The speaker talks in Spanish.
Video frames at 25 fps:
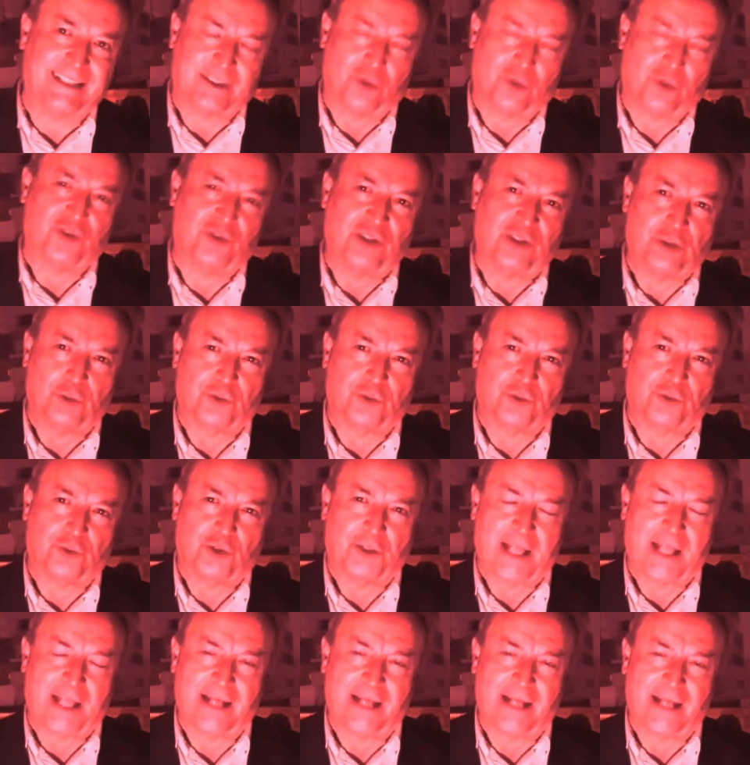
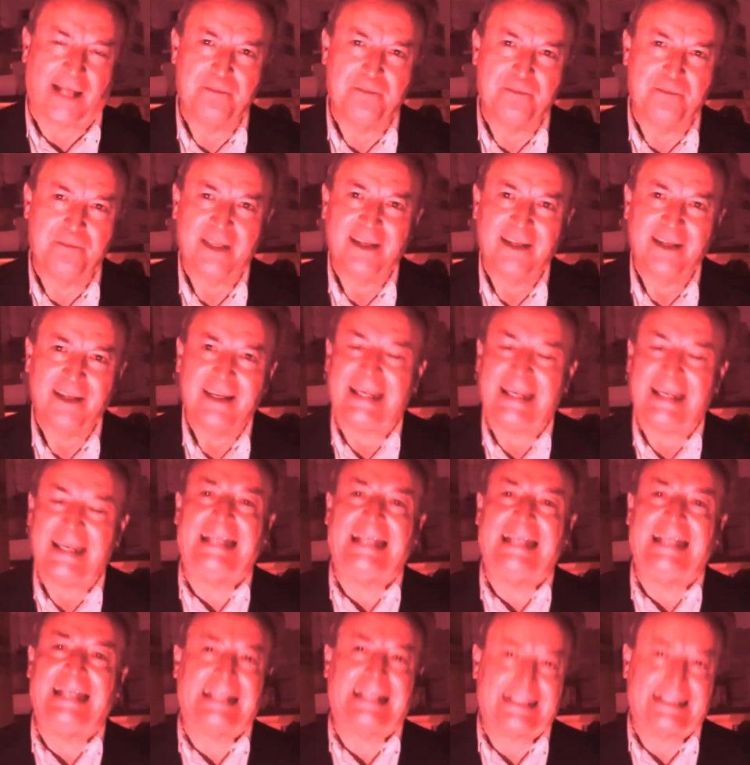constitucional,
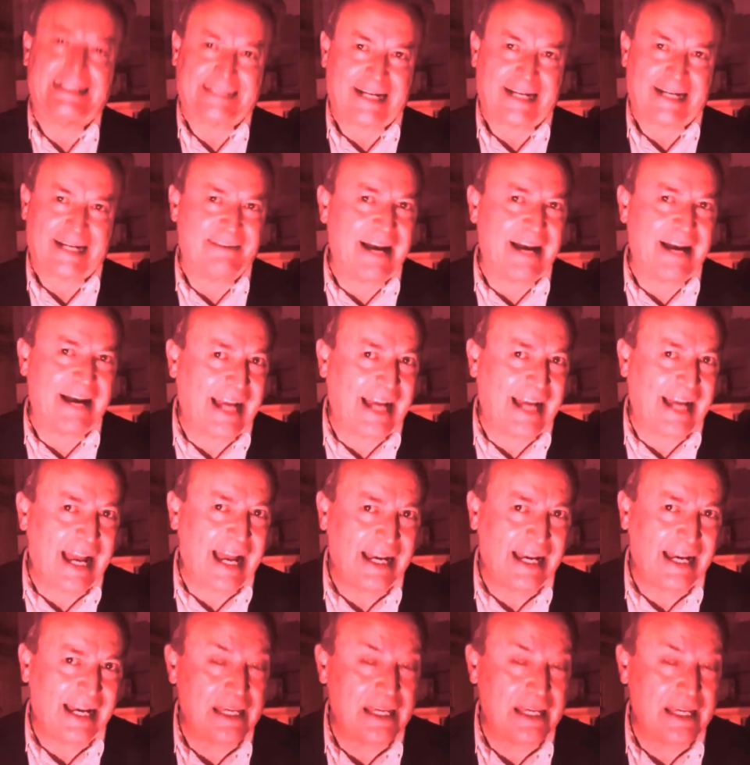el que trabaja
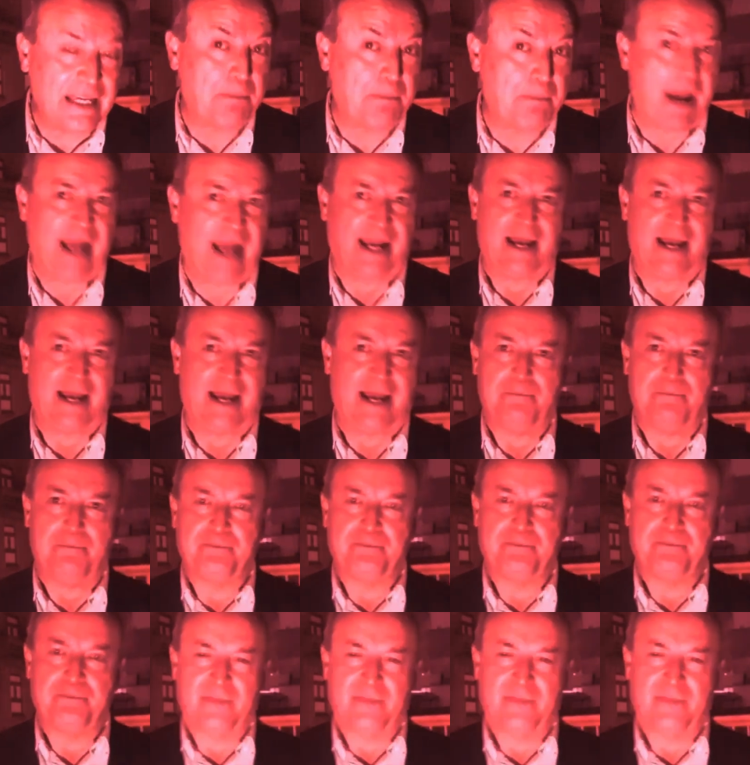y paga.
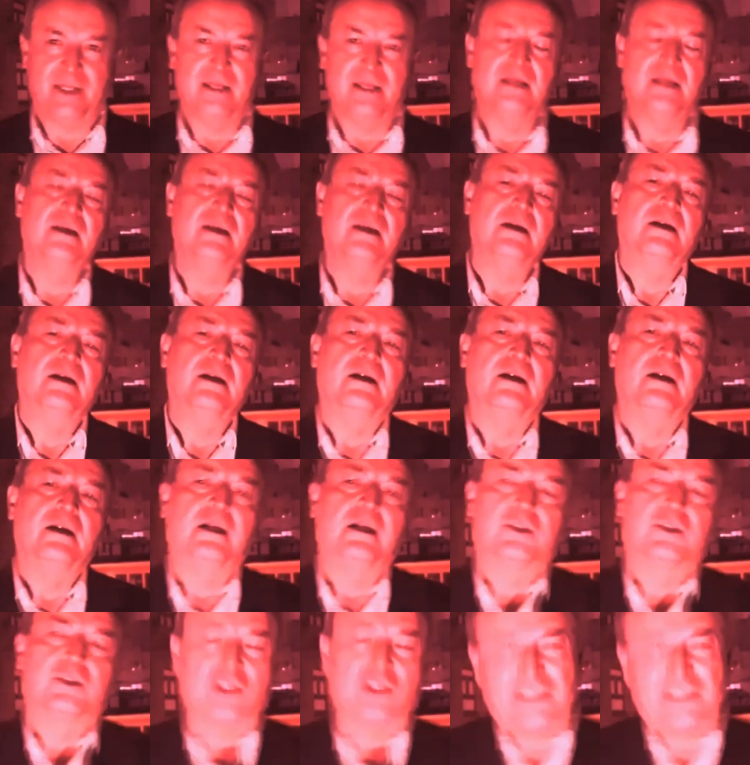
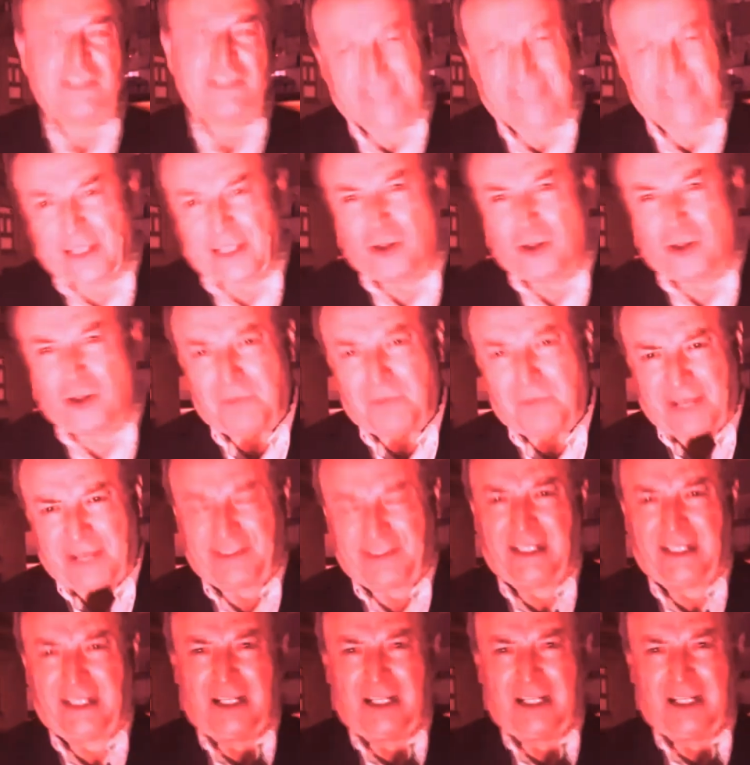Entonces quiero
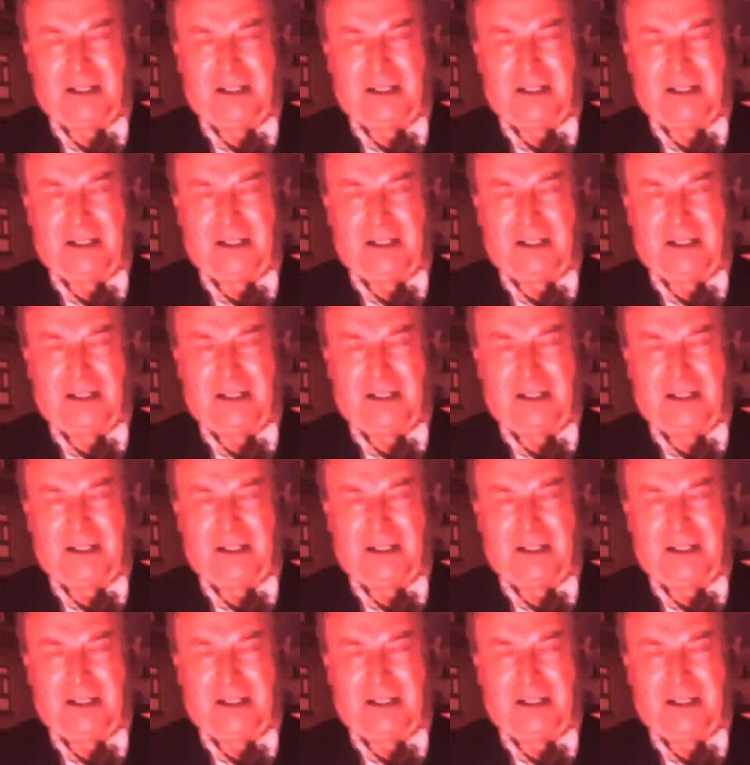hacerle